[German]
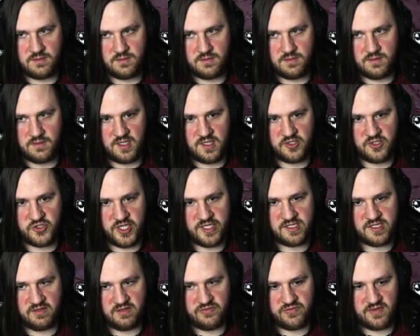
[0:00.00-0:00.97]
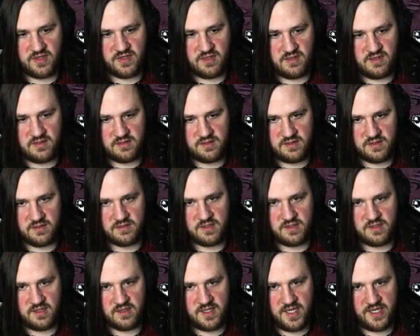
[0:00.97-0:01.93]
Anscheinend darf...
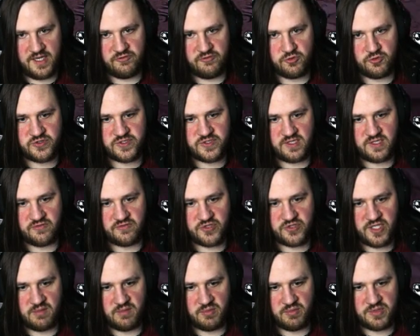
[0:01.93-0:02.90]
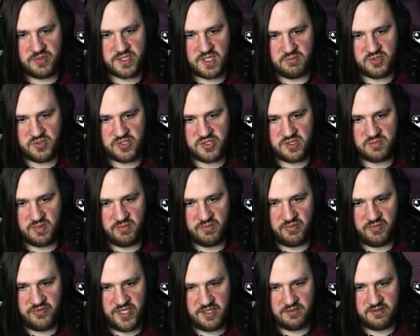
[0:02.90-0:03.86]
Da, keiner von uns darf sterben, aber ich kann mich nicht mehr
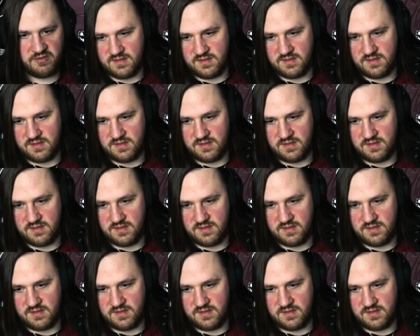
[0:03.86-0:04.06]
bewegen.